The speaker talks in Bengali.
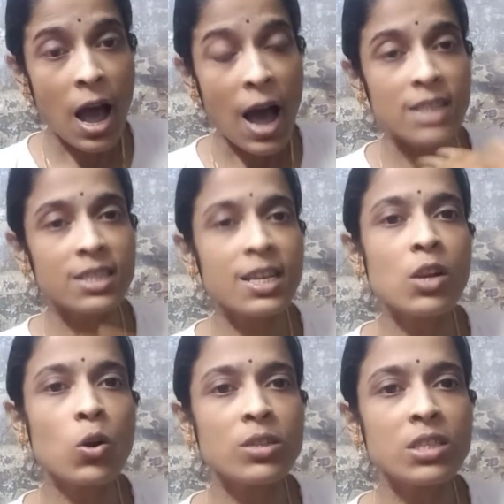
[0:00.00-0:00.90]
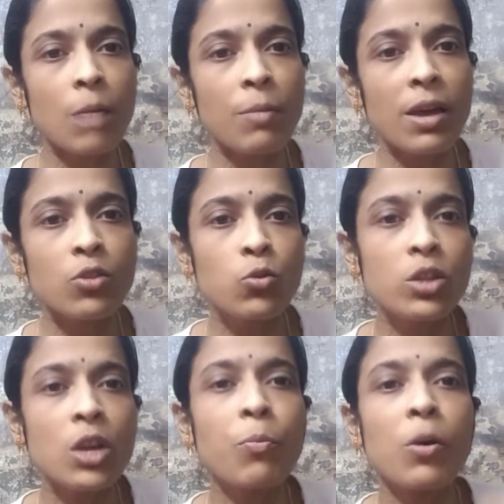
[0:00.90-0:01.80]
আজকে লোন যাবে
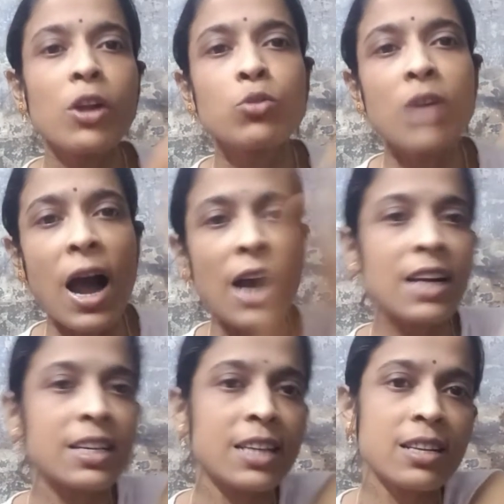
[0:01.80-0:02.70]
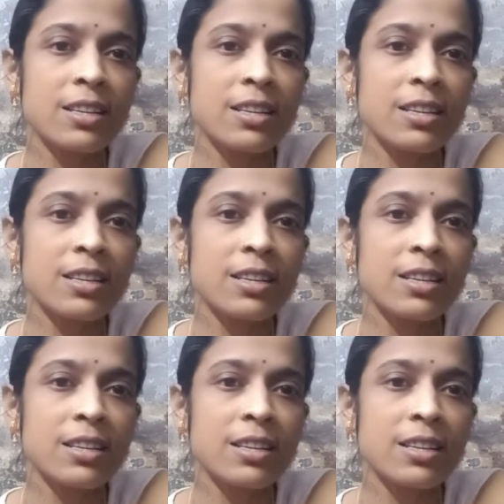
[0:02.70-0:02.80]
দুদিন পরে তুই আর একটা